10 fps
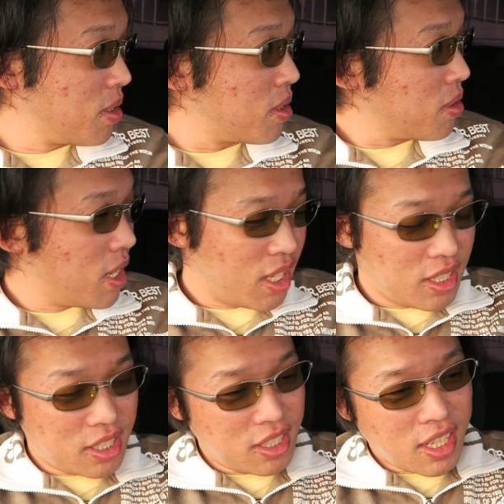普通は
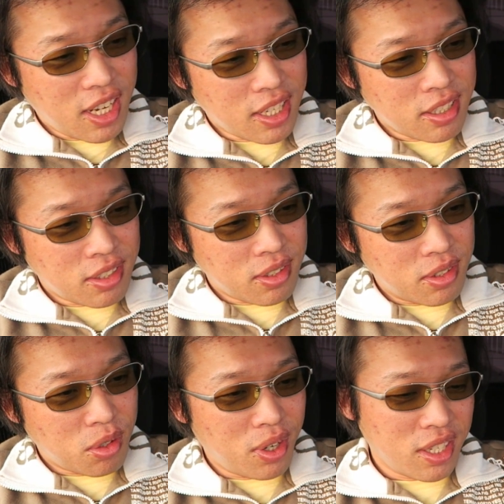いち、にかげつ
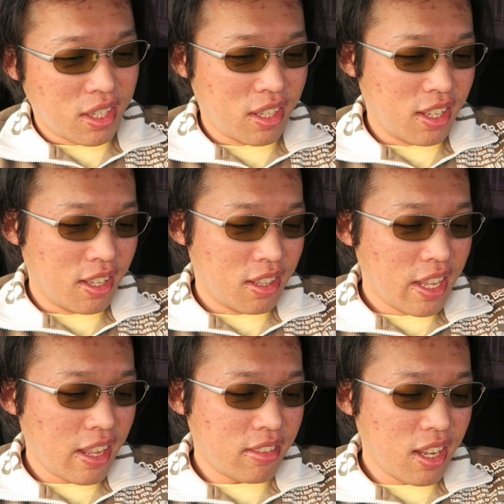とかなんで、
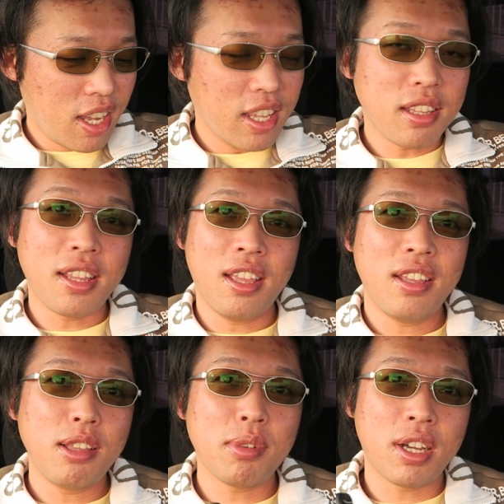あったかいですね。
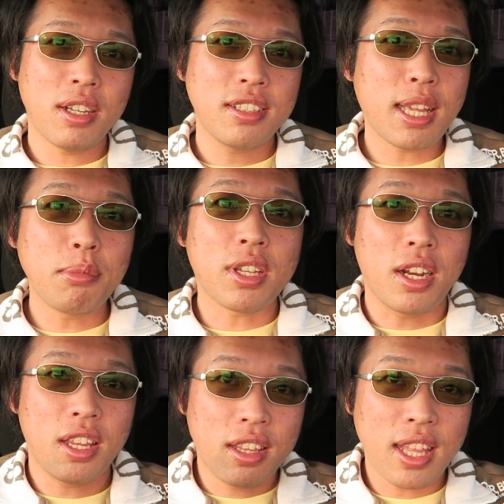今、寒いか
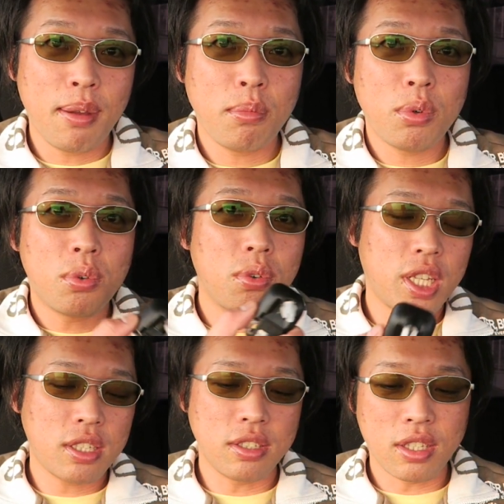らね、暖房をこう
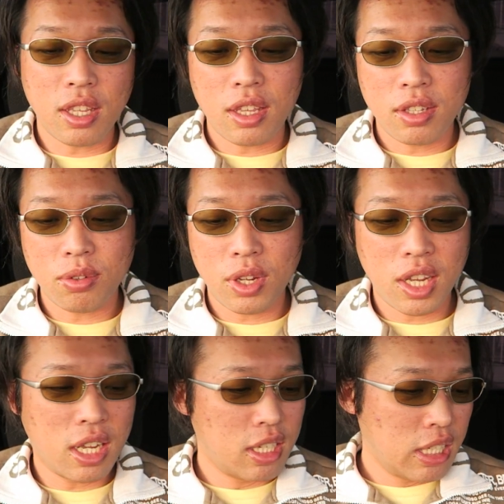出すんで、それ
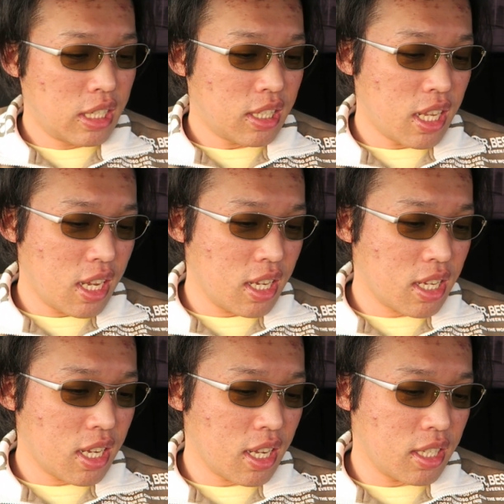が何
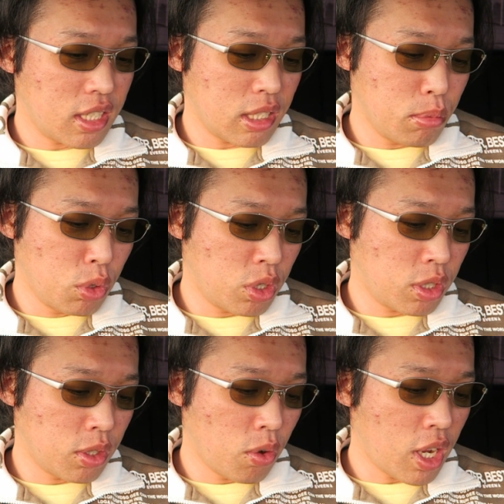ヶ月持
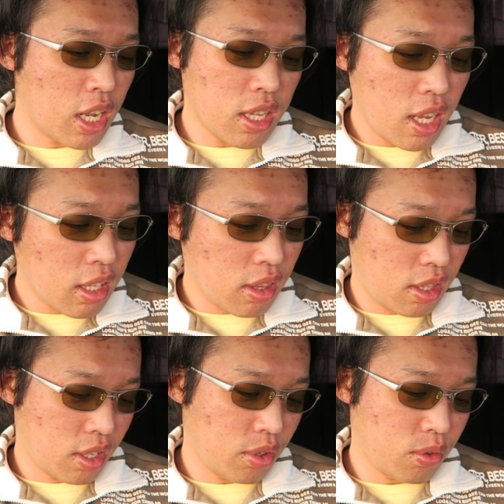つのかなっ
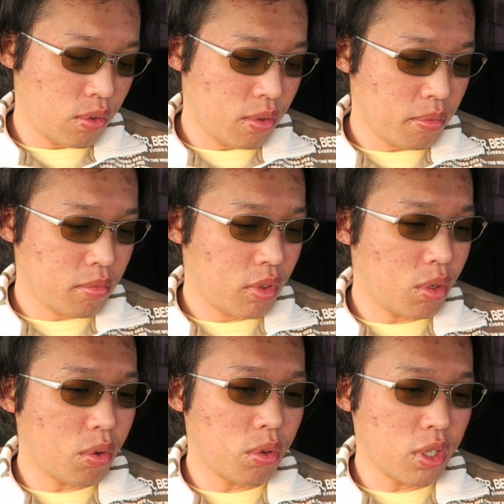ていう
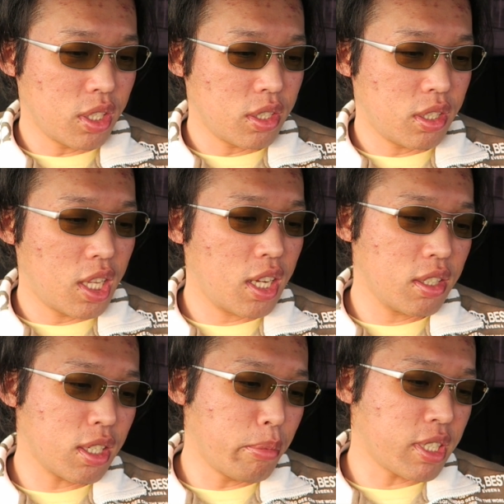ところです。何ヶ
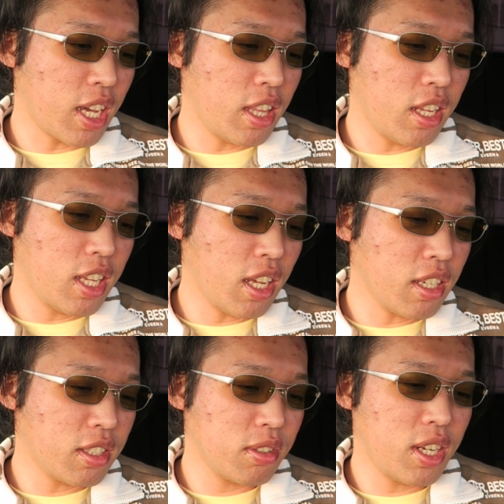月か、まあ最大にか
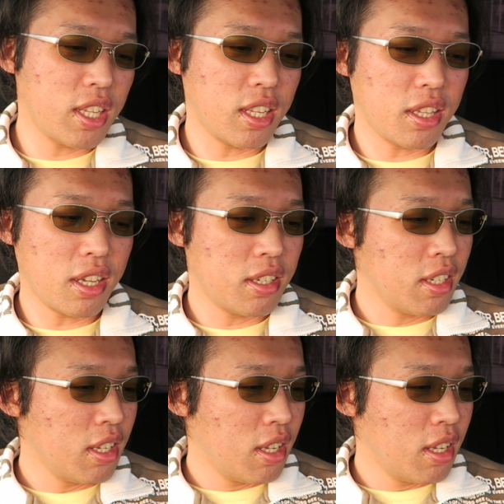げつぐらいなんで、